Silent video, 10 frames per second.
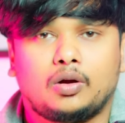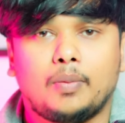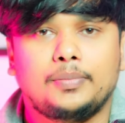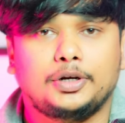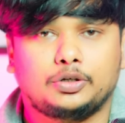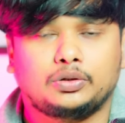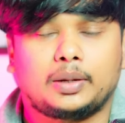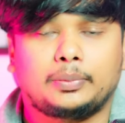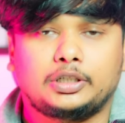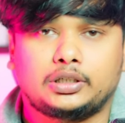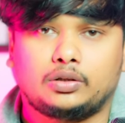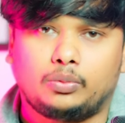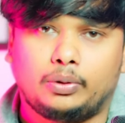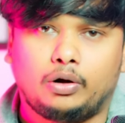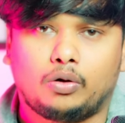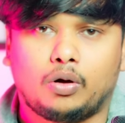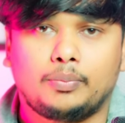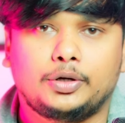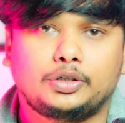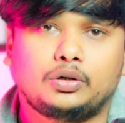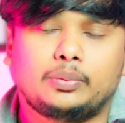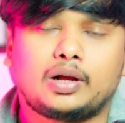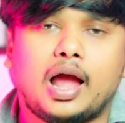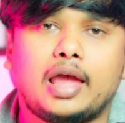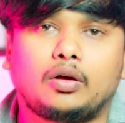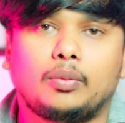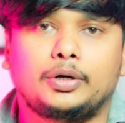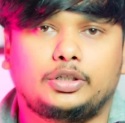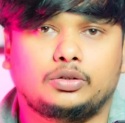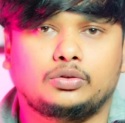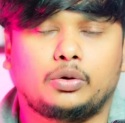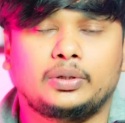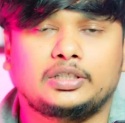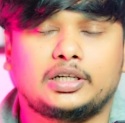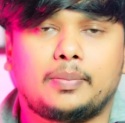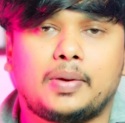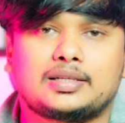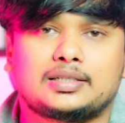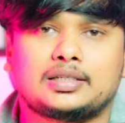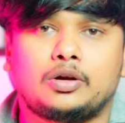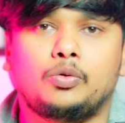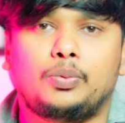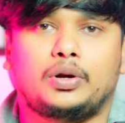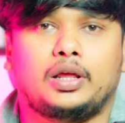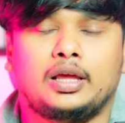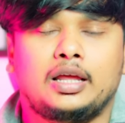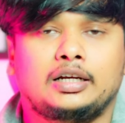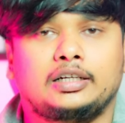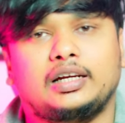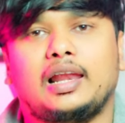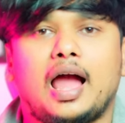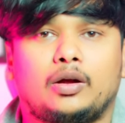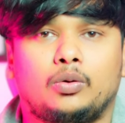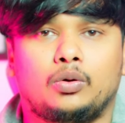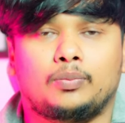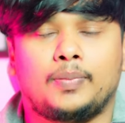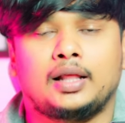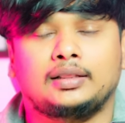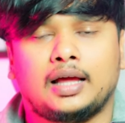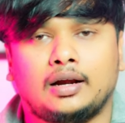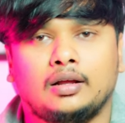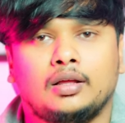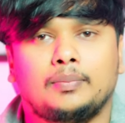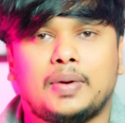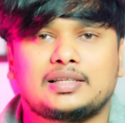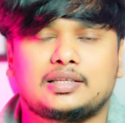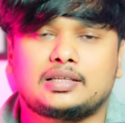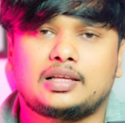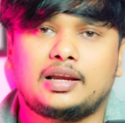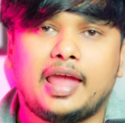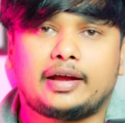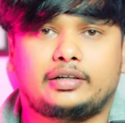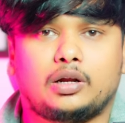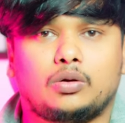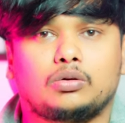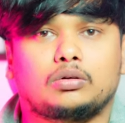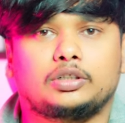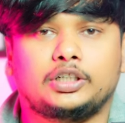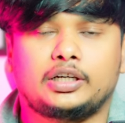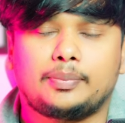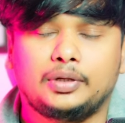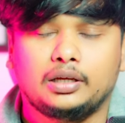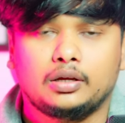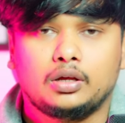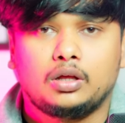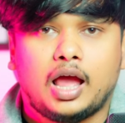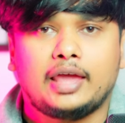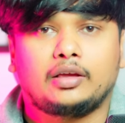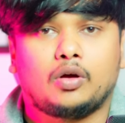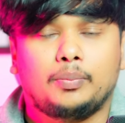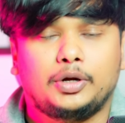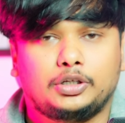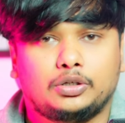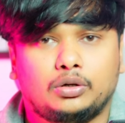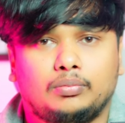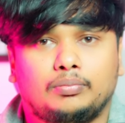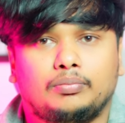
কম্পিটিশন থাকবে সেটা ধরবেন লো কম্পিটিশন এবং হাই কম্পিটিশন ধরবেন যেটা পাঁচ হাজারের উপরে সেটা লাখ হোক বা তার পাঁচ হাজার একটা হোক সেটা আপনি হাই কম্পিটিশন